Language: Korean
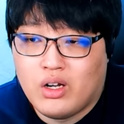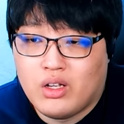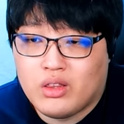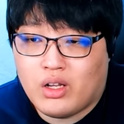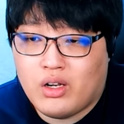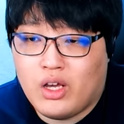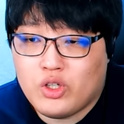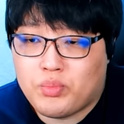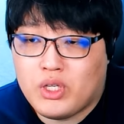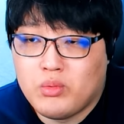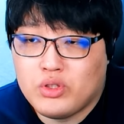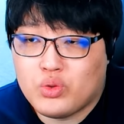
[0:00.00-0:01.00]
난 레이저
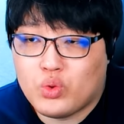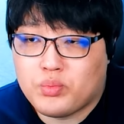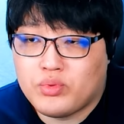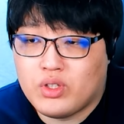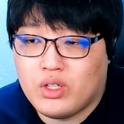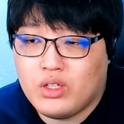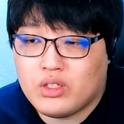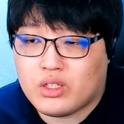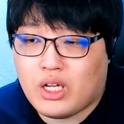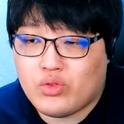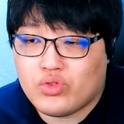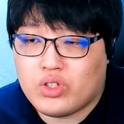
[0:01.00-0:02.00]
빔을 쓰고 싶은데 자
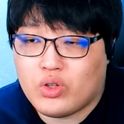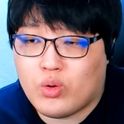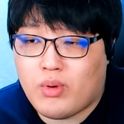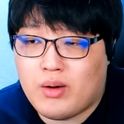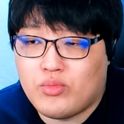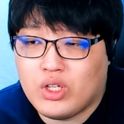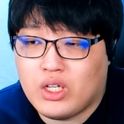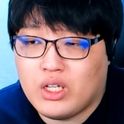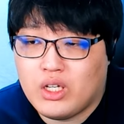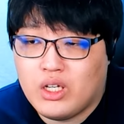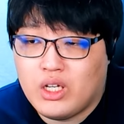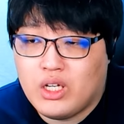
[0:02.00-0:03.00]
타투 스티커 마무리
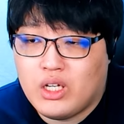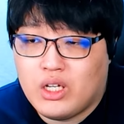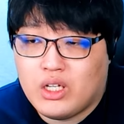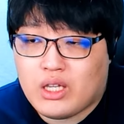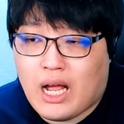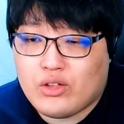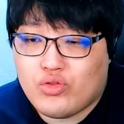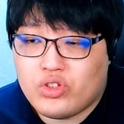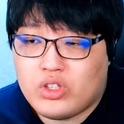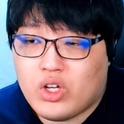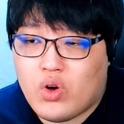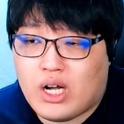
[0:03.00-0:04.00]
타투
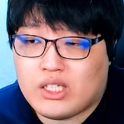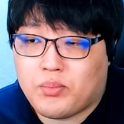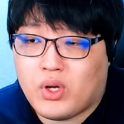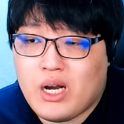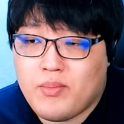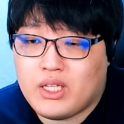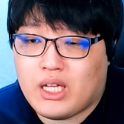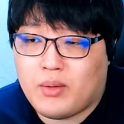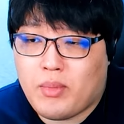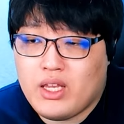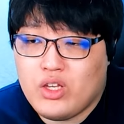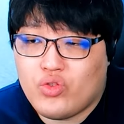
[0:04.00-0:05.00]
스티커가 가장 편합니다
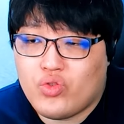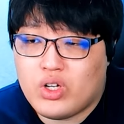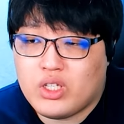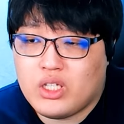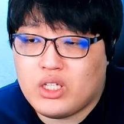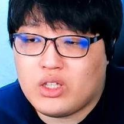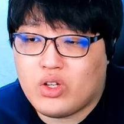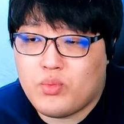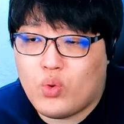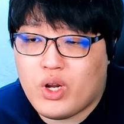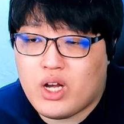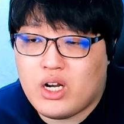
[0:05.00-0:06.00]
매니큐어는 너무
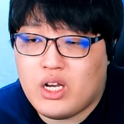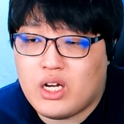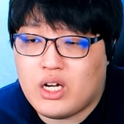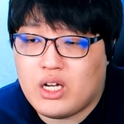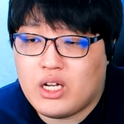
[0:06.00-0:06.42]
오래 걸려